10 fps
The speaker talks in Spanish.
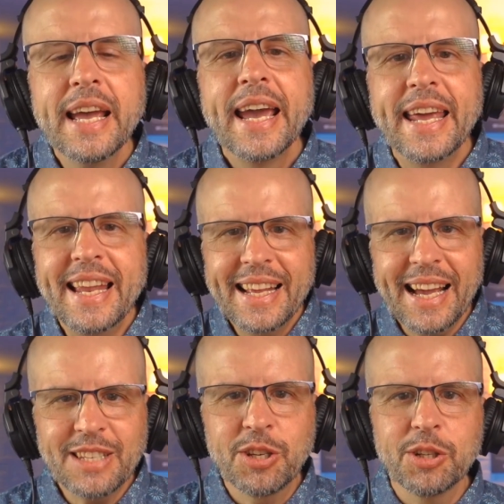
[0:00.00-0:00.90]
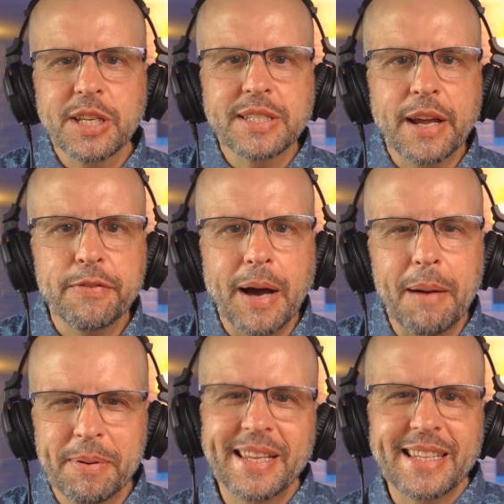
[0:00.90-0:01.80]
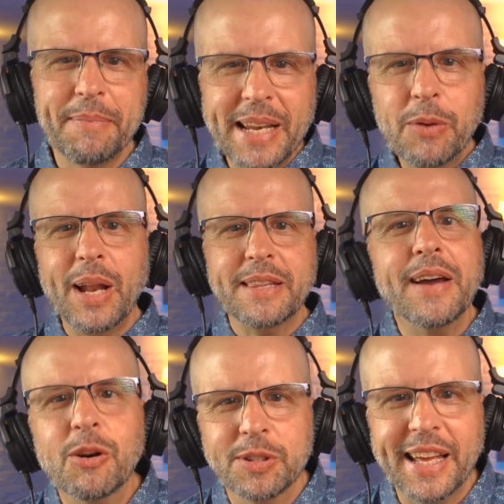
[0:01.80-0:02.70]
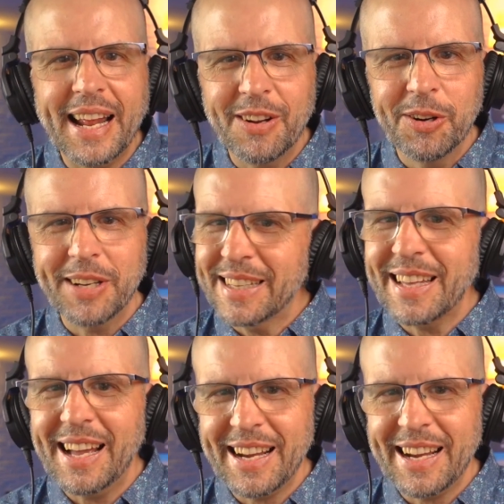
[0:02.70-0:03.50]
En el caso de Surf Up de esta película, te voy a contar algo que está